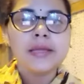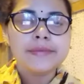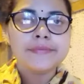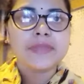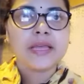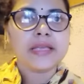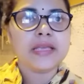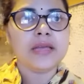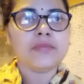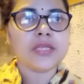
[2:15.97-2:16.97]
দেখি
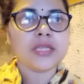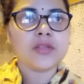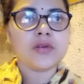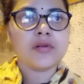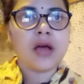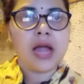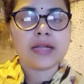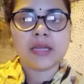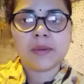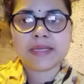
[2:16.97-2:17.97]
এমনিতে তো
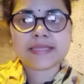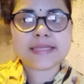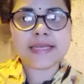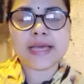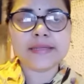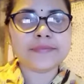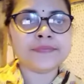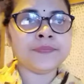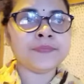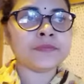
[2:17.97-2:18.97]
আটটা বাজতে যায়
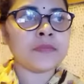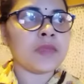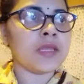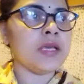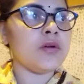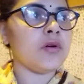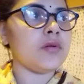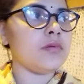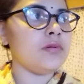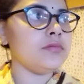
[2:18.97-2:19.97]
কি
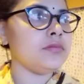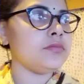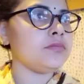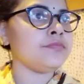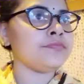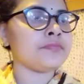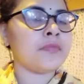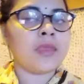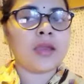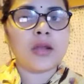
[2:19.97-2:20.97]
করব
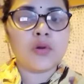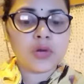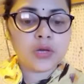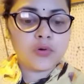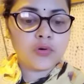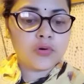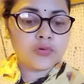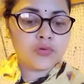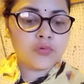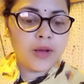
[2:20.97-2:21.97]
মানে ওকে গো
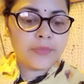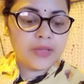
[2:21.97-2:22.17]
ঘুমাবে